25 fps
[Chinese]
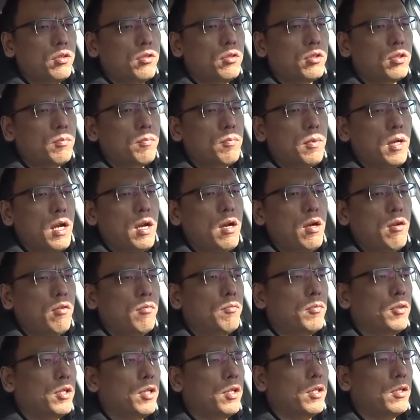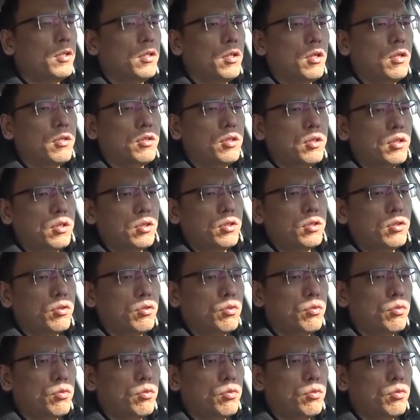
六十八，我们给到这个车